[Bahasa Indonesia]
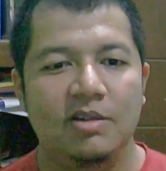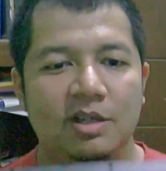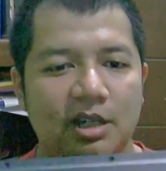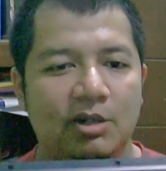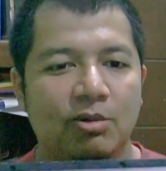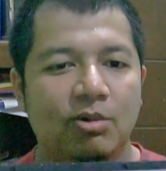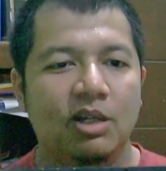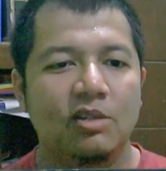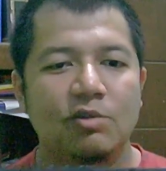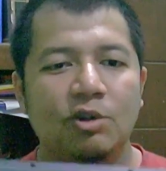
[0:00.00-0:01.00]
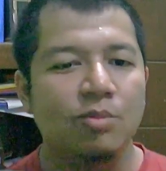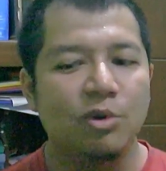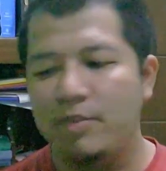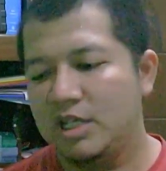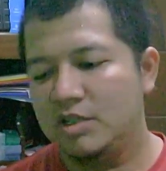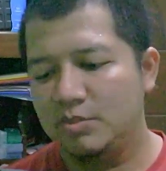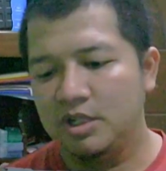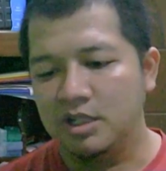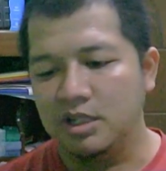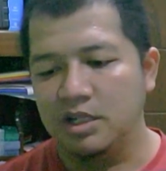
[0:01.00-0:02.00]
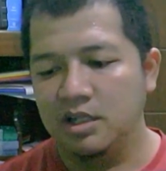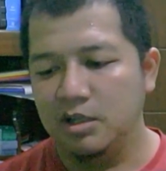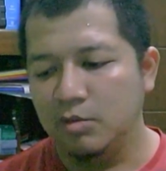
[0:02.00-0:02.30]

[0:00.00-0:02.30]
Ya, ukurannya cukup kompleks sebenarnya.